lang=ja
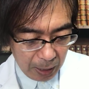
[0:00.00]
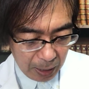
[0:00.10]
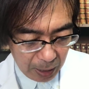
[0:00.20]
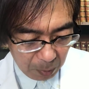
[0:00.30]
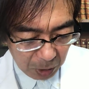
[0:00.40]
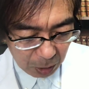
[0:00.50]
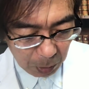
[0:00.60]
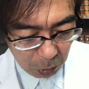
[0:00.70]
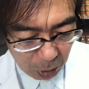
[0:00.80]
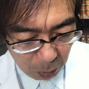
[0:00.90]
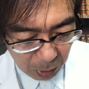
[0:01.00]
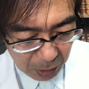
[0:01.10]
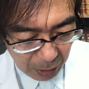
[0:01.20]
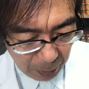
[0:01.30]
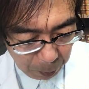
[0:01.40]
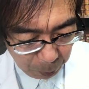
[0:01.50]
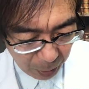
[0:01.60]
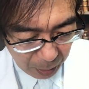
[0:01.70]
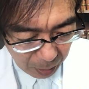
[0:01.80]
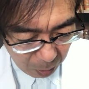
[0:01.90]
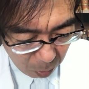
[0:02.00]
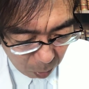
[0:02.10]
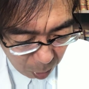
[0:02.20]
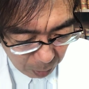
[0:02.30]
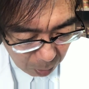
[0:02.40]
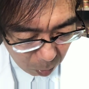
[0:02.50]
えー、3つ目の質問ですね、えー、これは